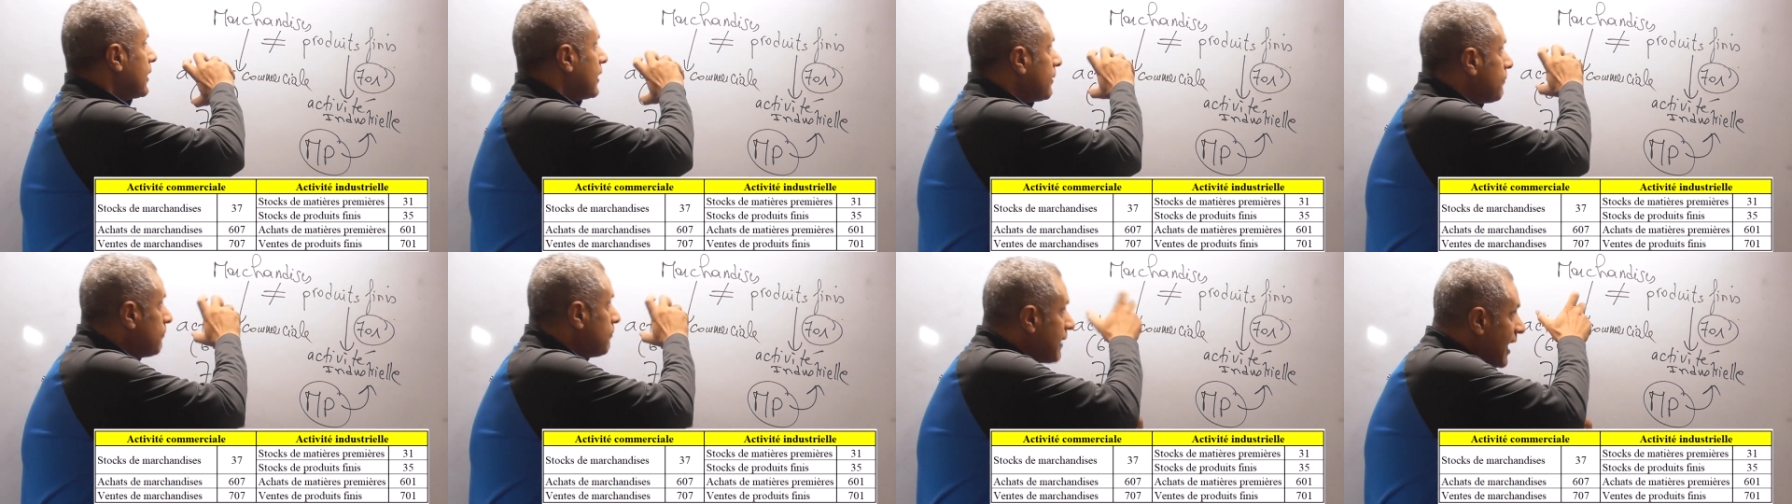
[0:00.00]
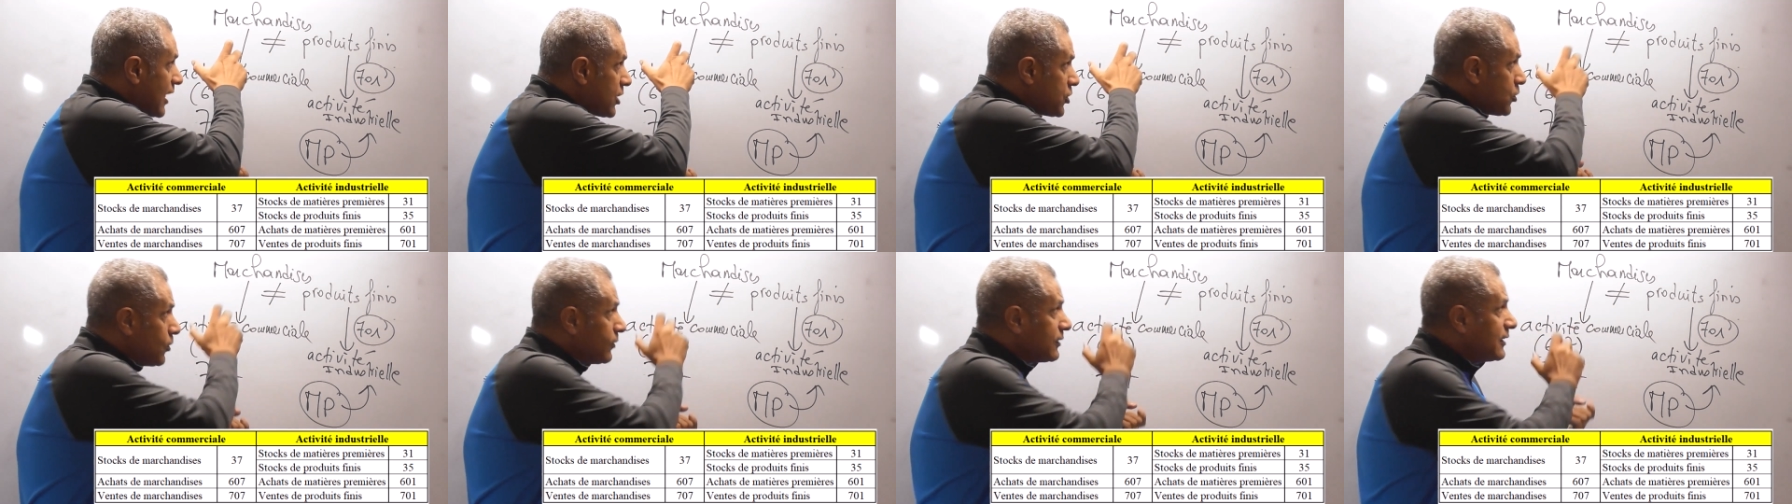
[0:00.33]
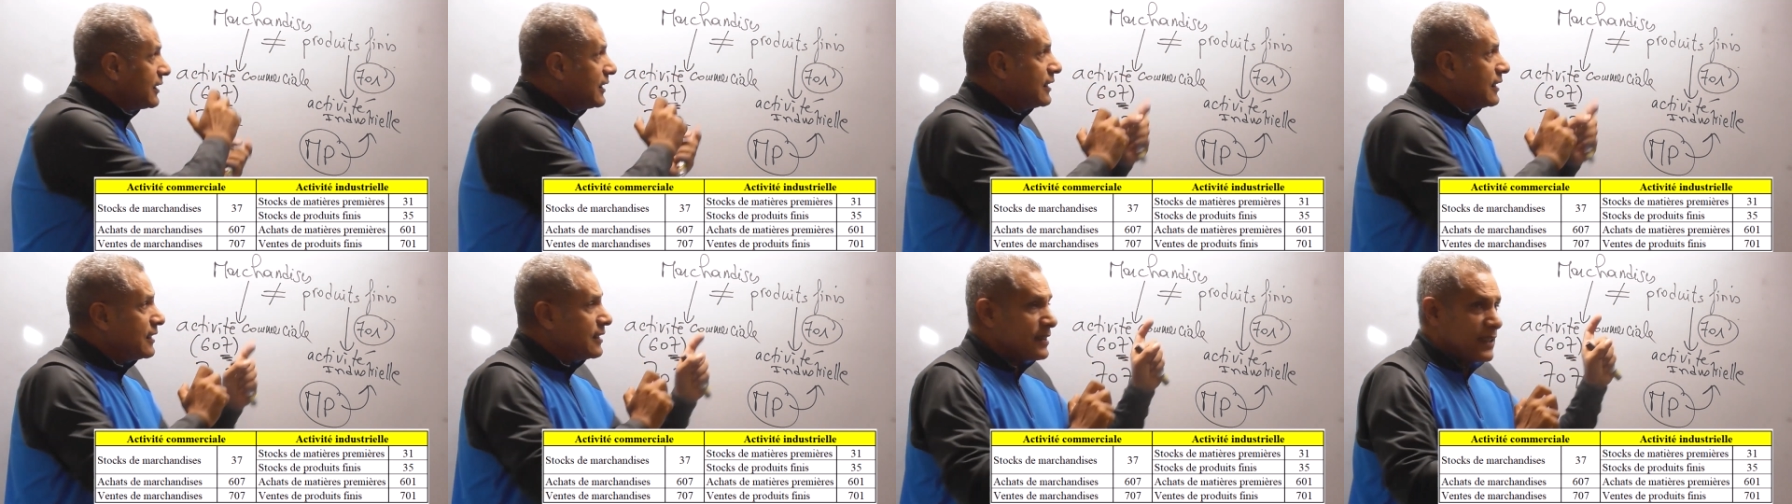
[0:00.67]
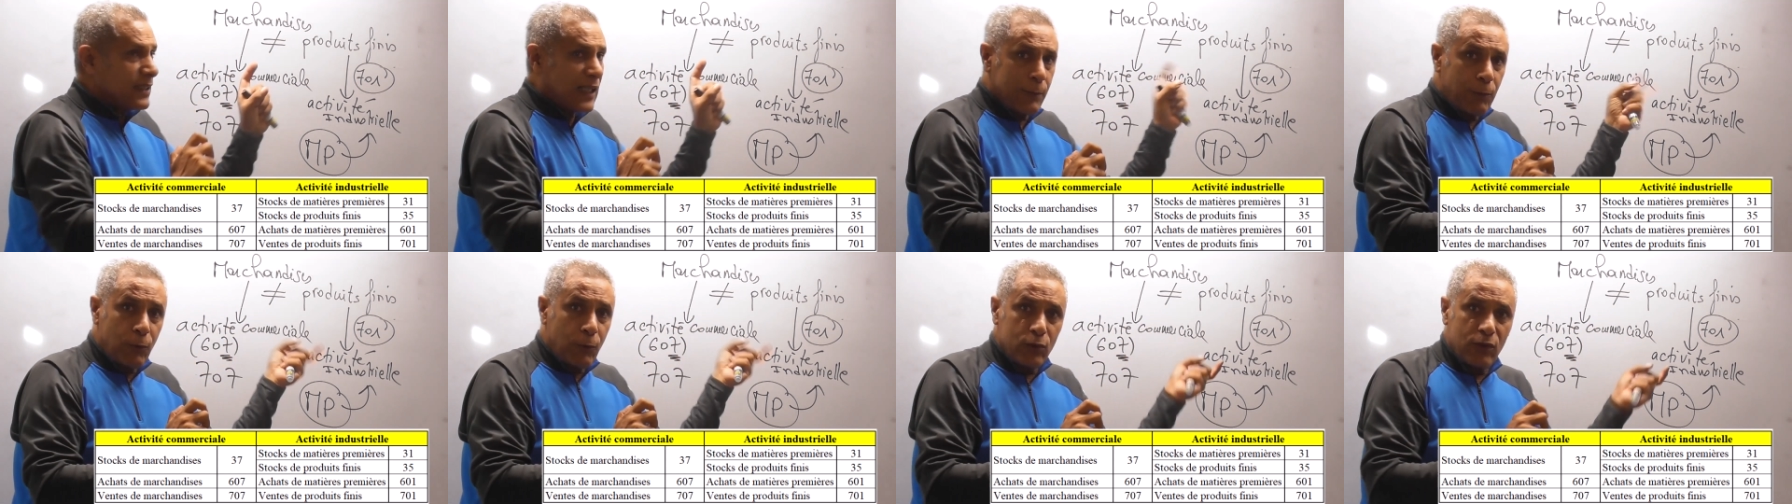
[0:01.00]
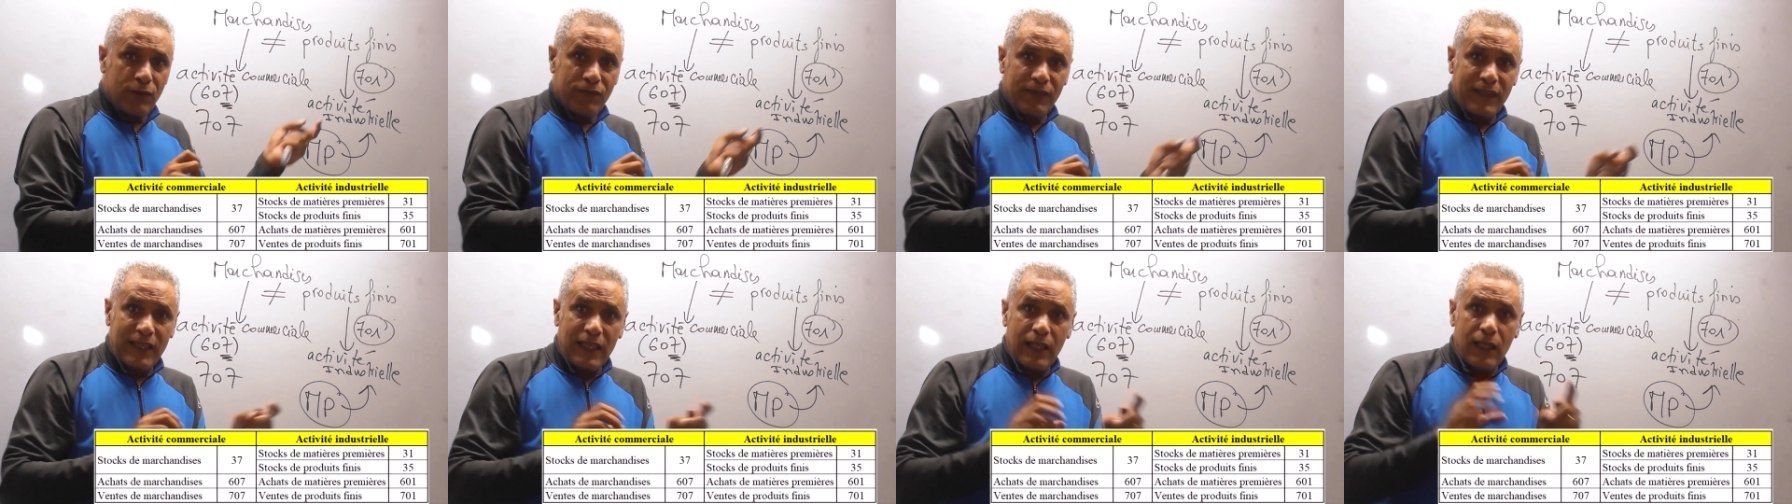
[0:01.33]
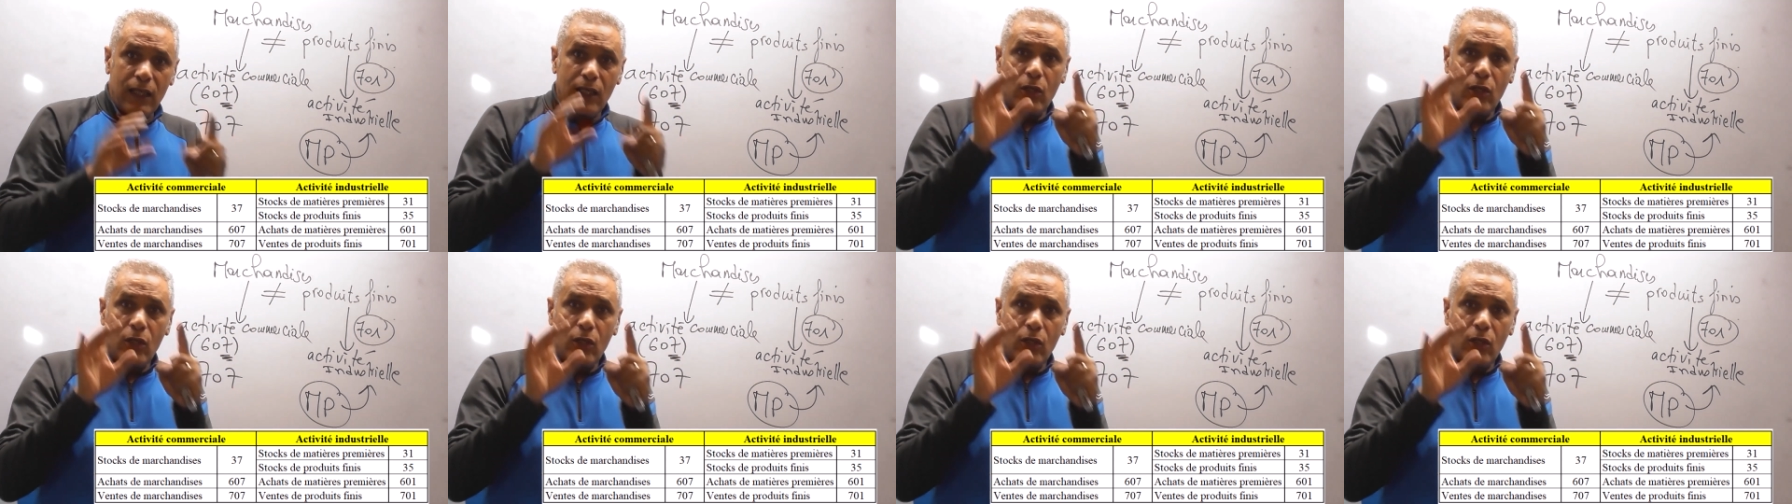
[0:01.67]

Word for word: marchandises et produits finis,